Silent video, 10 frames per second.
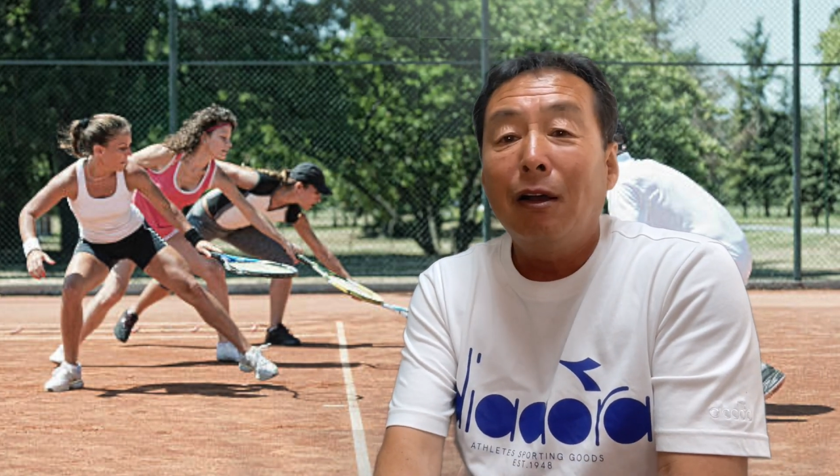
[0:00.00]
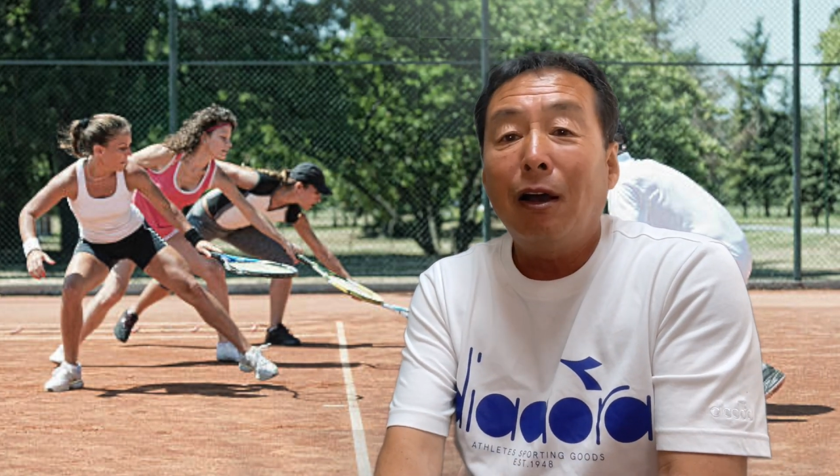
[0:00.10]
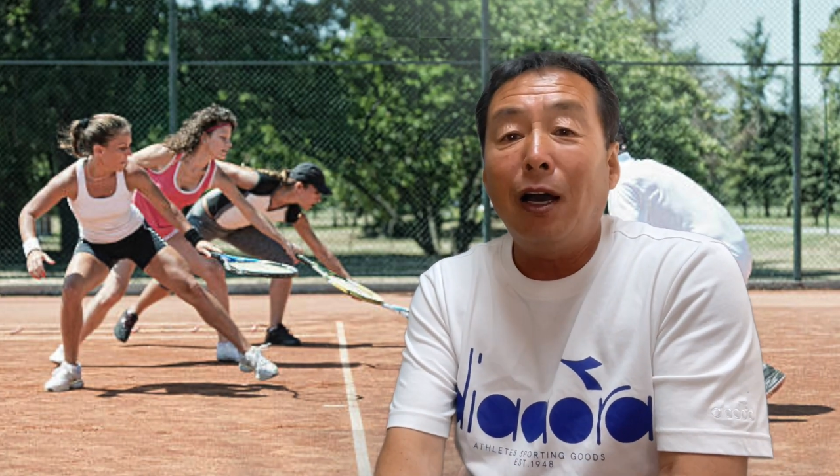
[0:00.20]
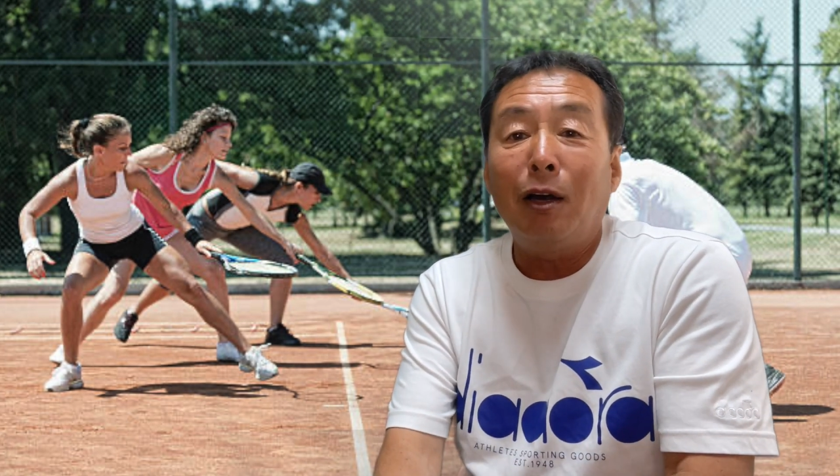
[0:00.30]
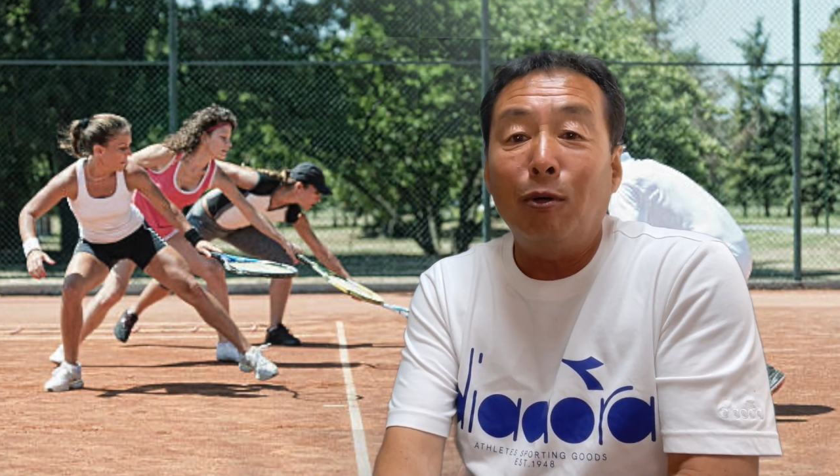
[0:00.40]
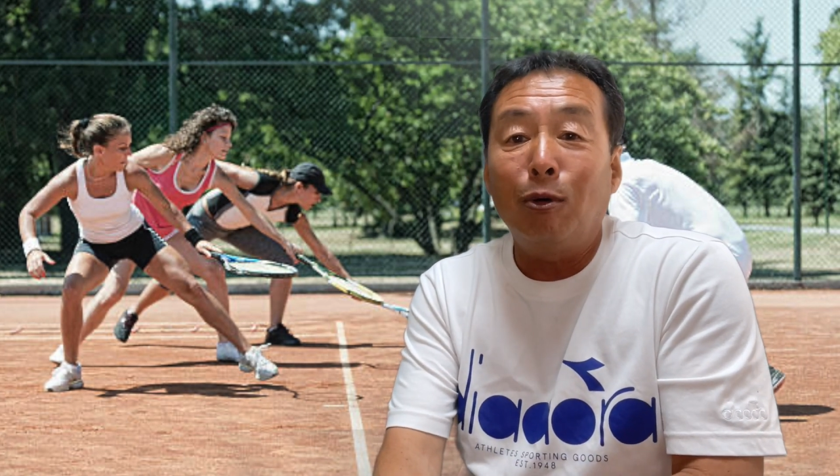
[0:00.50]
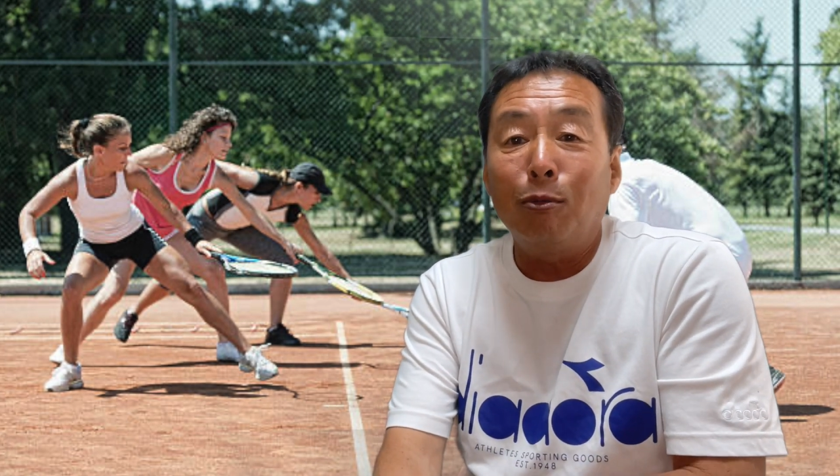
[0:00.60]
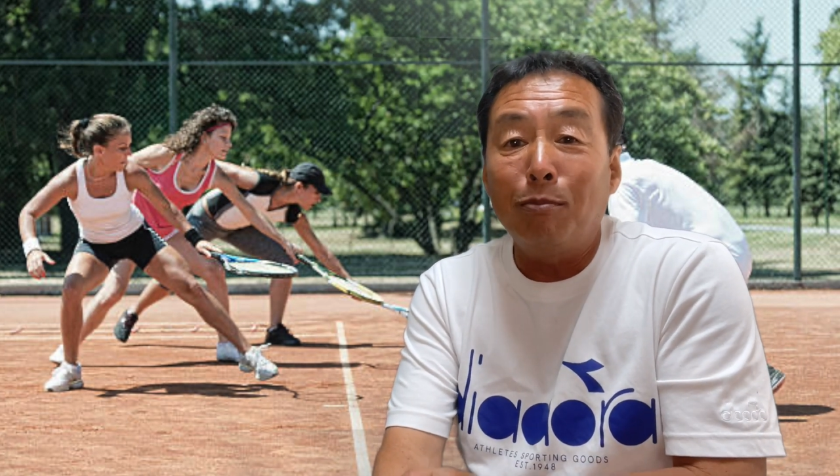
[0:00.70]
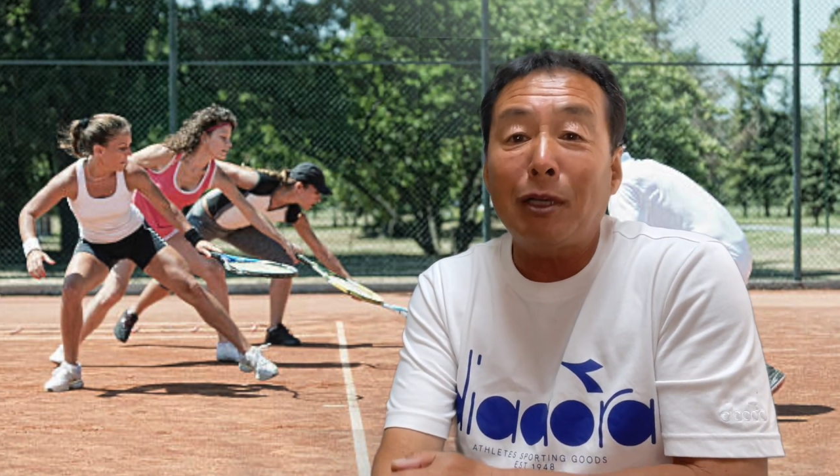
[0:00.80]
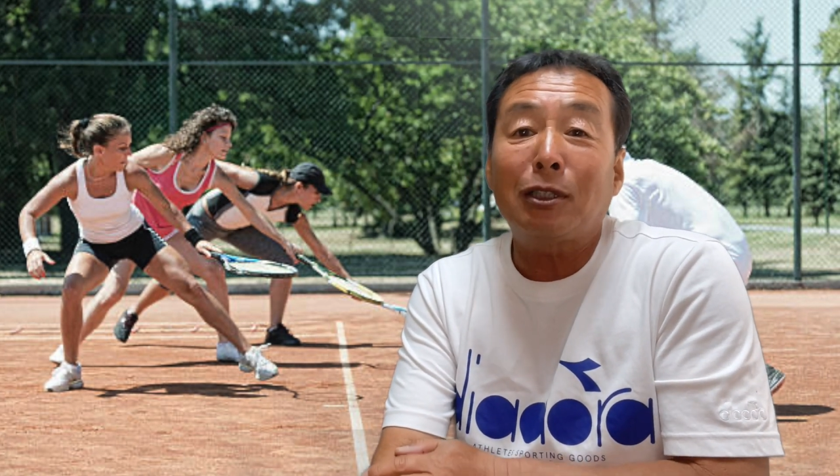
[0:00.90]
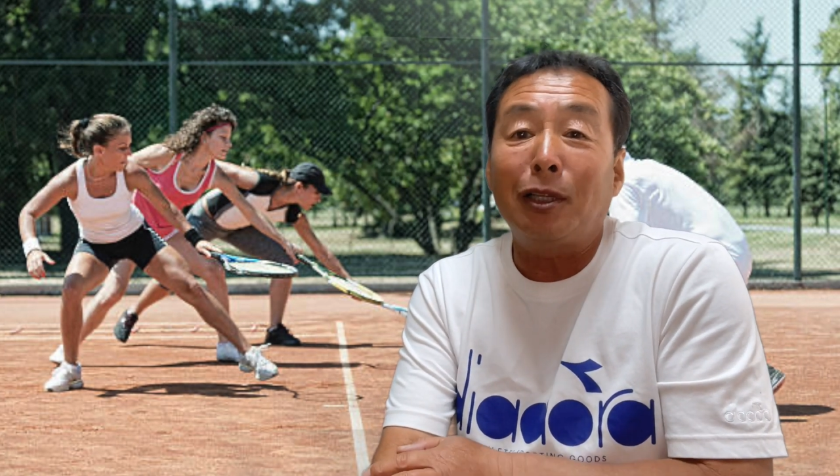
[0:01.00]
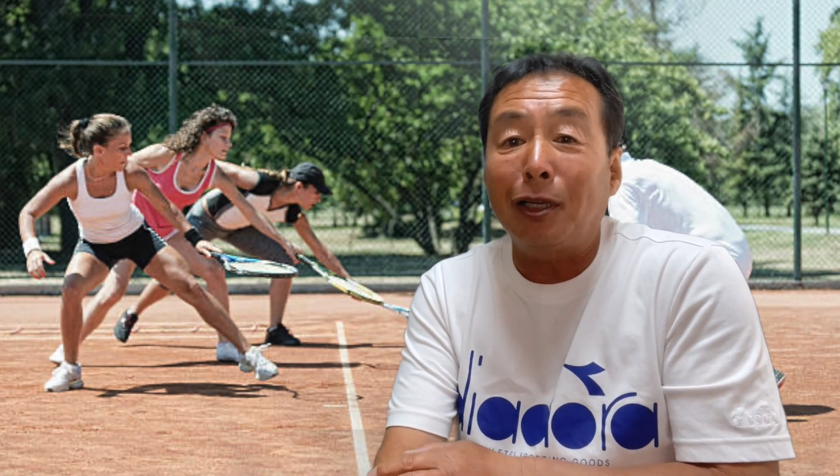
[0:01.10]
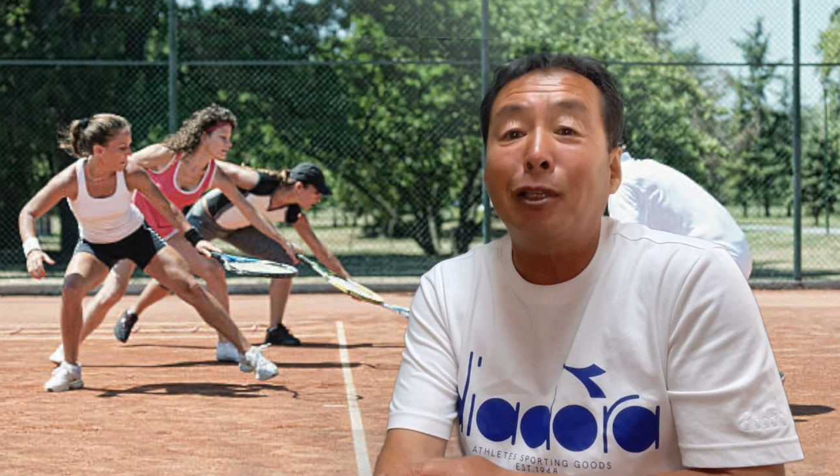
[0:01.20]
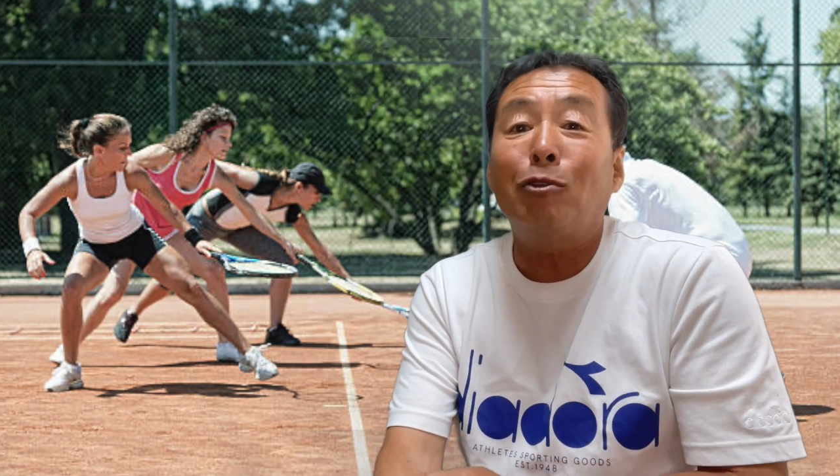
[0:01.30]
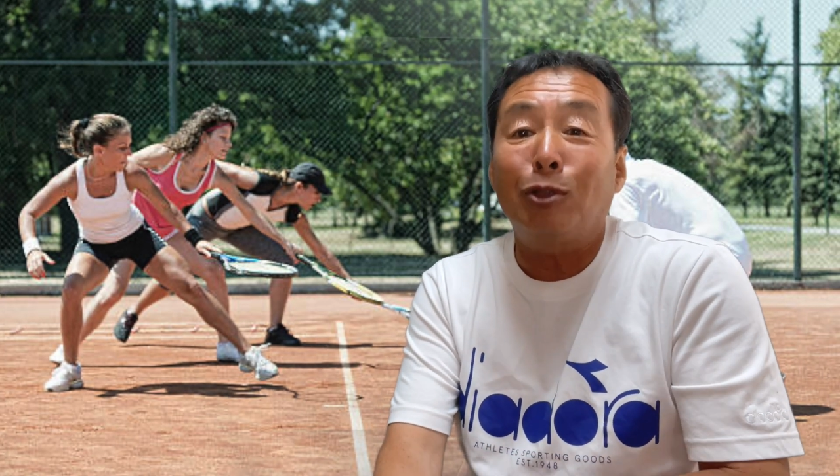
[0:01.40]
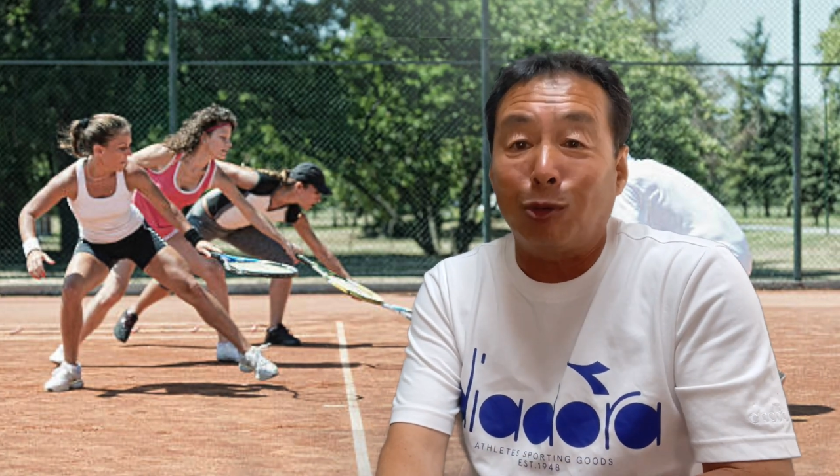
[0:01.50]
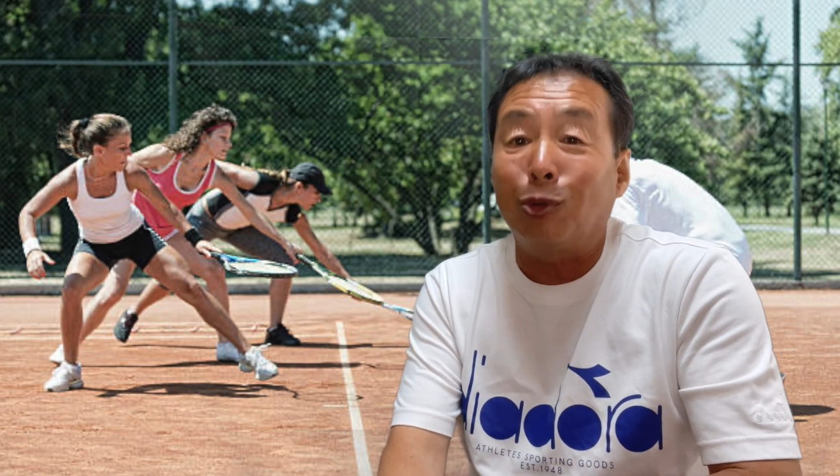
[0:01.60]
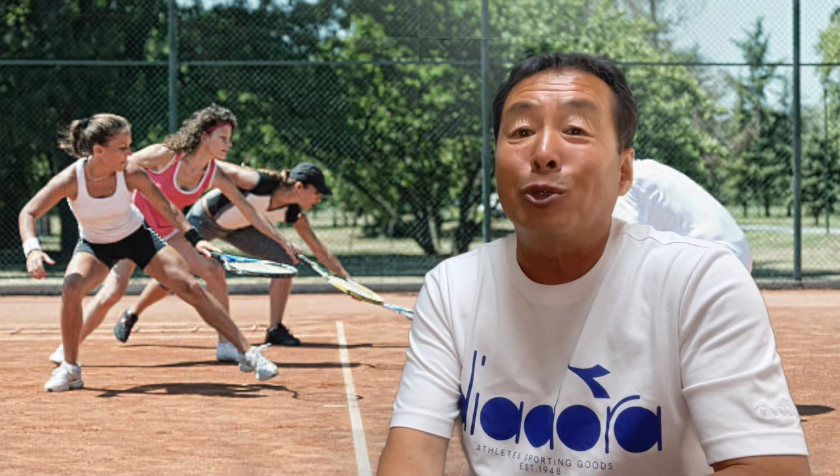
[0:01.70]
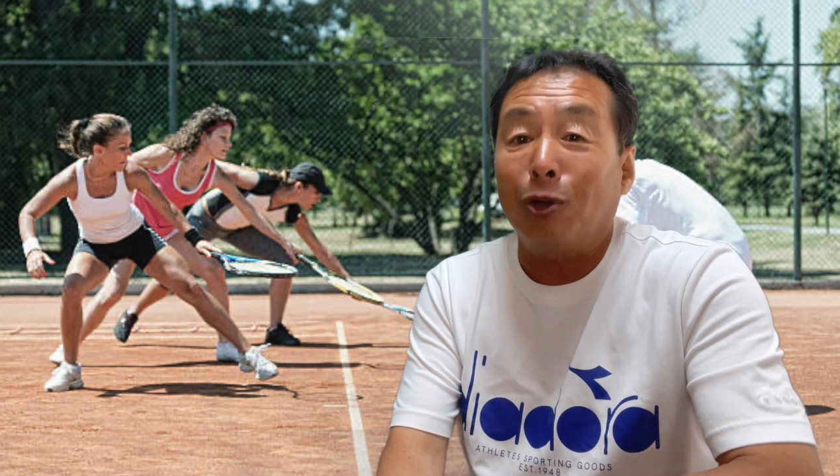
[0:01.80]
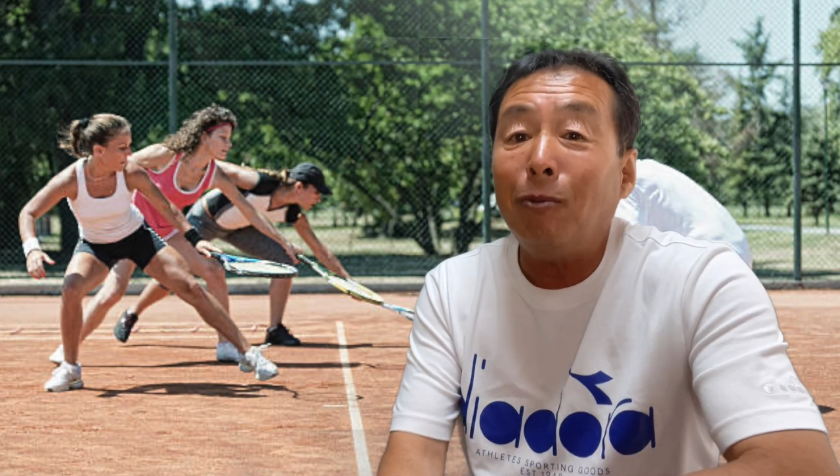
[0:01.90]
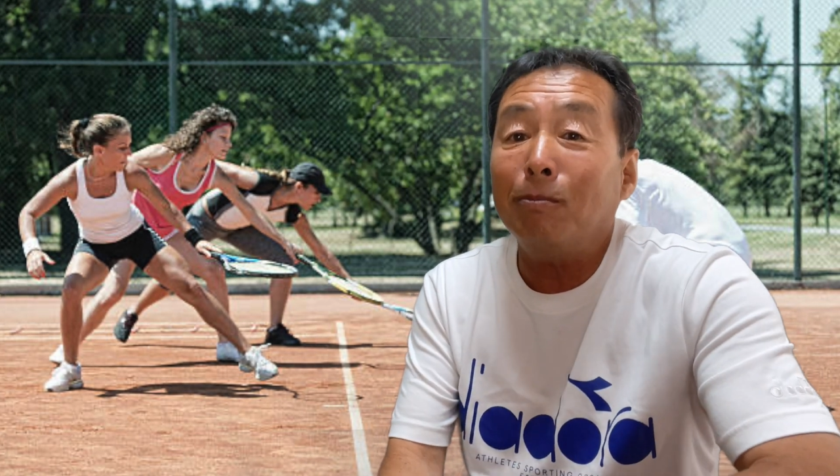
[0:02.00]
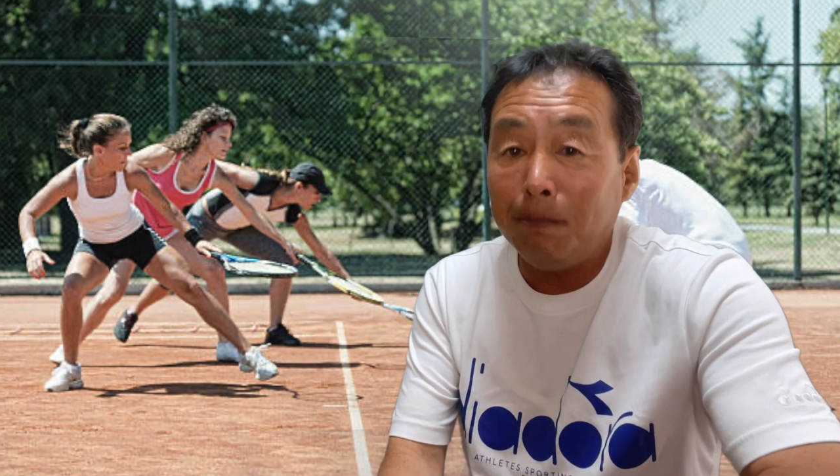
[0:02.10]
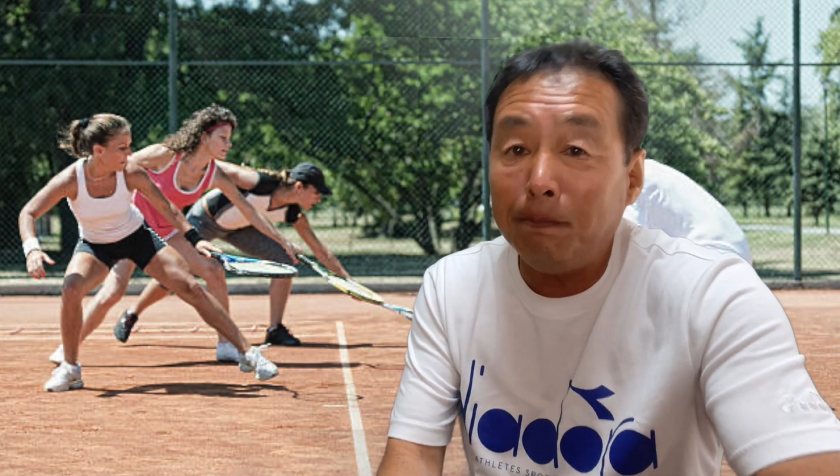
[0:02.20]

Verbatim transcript: あの、マスターできてるってことでしょ